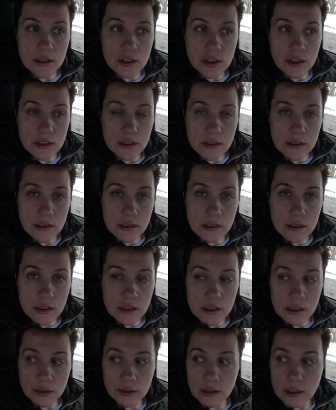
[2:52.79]
6 тысяч
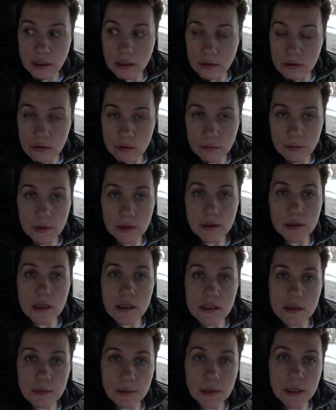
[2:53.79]
за три зуба я
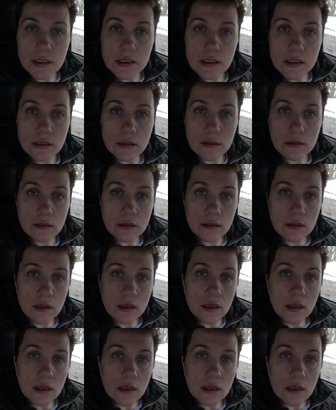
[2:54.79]
заплатила,